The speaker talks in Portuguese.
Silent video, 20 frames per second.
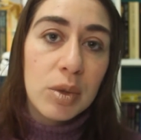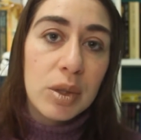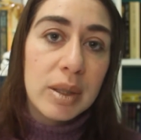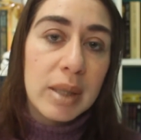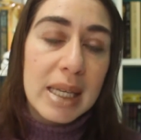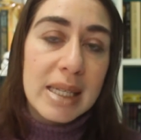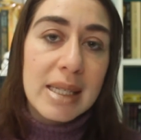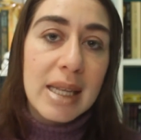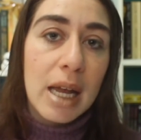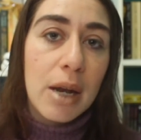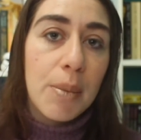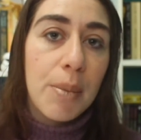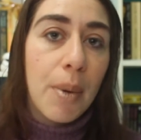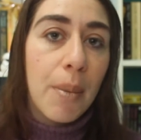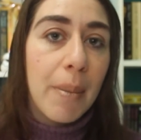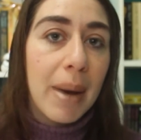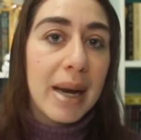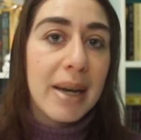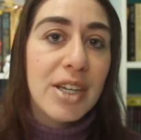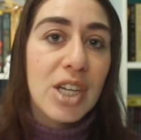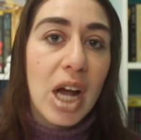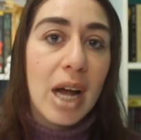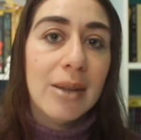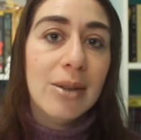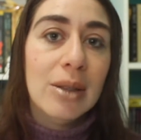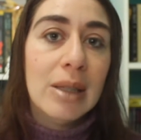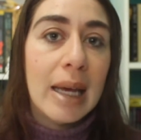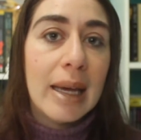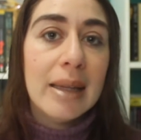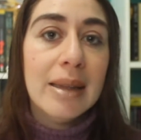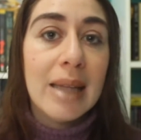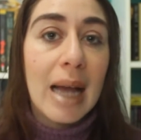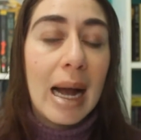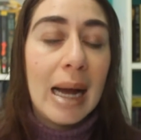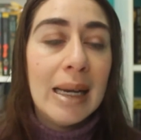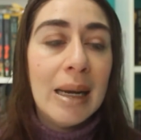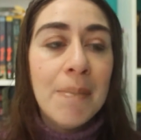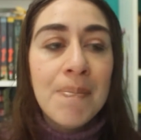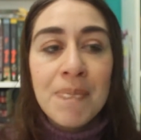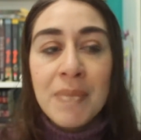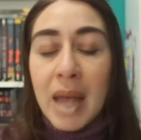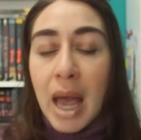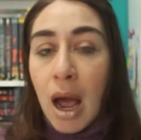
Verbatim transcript: monastério bombardeado na Itália.